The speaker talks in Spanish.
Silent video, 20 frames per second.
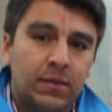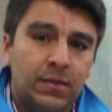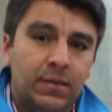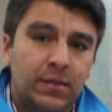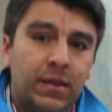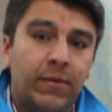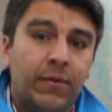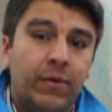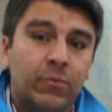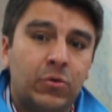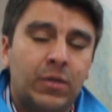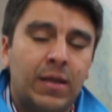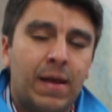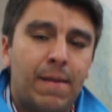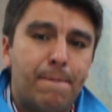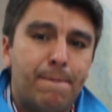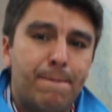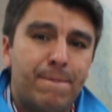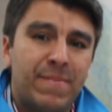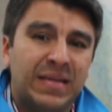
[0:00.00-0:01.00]
debemos de
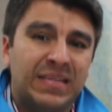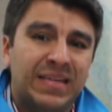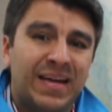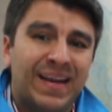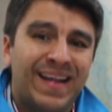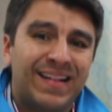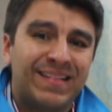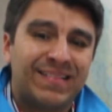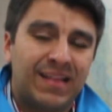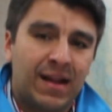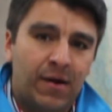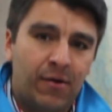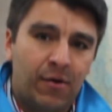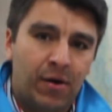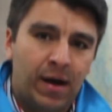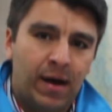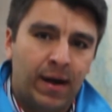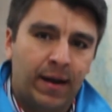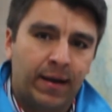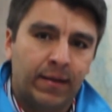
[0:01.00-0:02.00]
empezar a
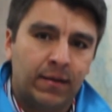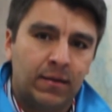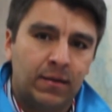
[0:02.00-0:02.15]
trabajar,